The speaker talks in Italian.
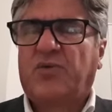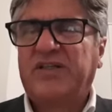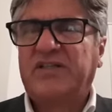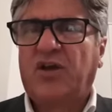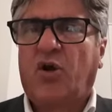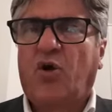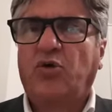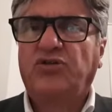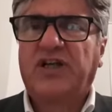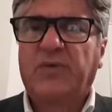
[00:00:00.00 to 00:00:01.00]
questi
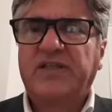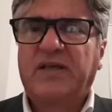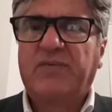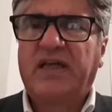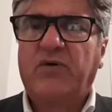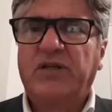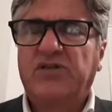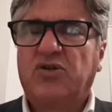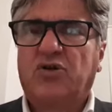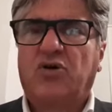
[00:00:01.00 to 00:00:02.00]
incontri, questi amichevoli
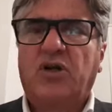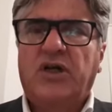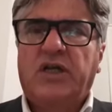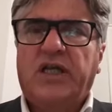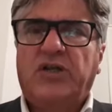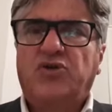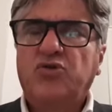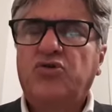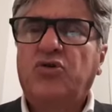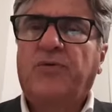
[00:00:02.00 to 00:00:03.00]
sono il
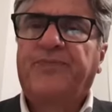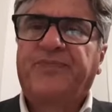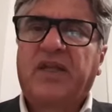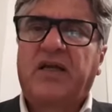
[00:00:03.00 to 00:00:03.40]
giusto,